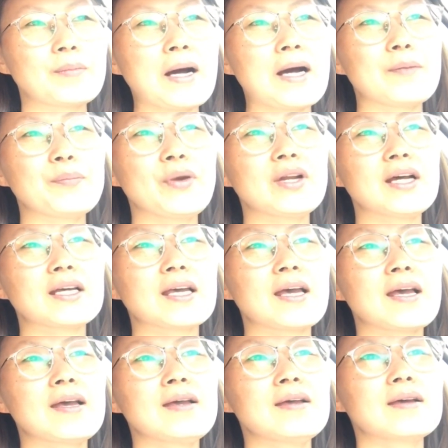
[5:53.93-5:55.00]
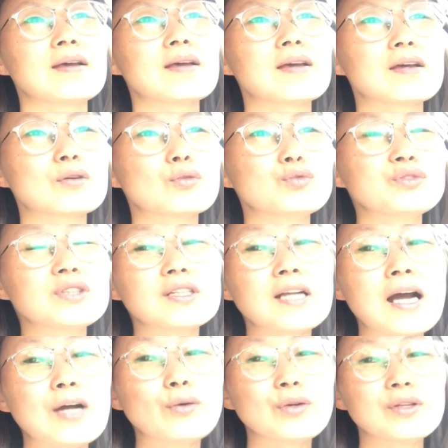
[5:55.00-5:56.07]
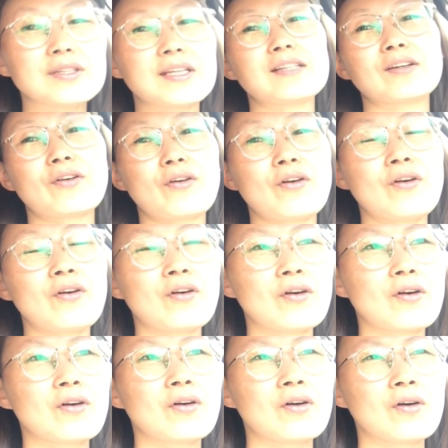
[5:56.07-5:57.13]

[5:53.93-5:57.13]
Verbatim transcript: 마음 편하게 운전을 하고 있다는 거